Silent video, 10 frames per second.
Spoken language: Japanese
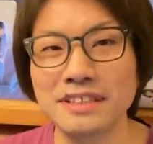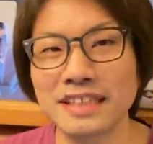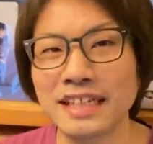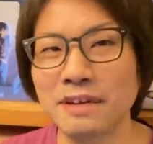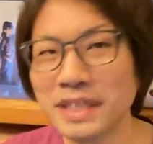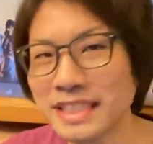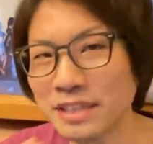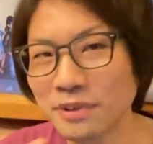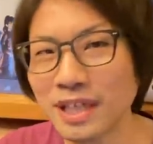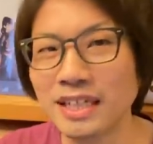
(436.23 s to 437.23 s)
だからわざ
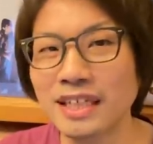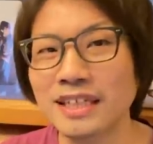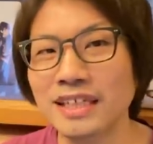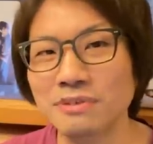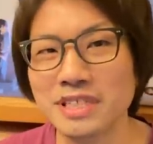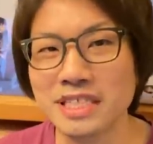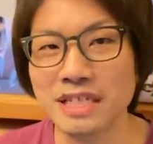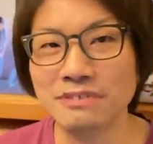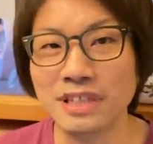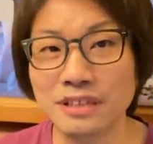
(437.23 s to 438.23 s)
とカタカナ英語にし
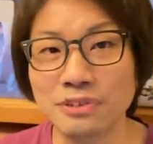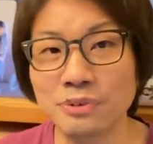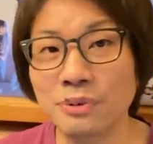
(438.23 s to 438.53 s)
ちゃうなんていう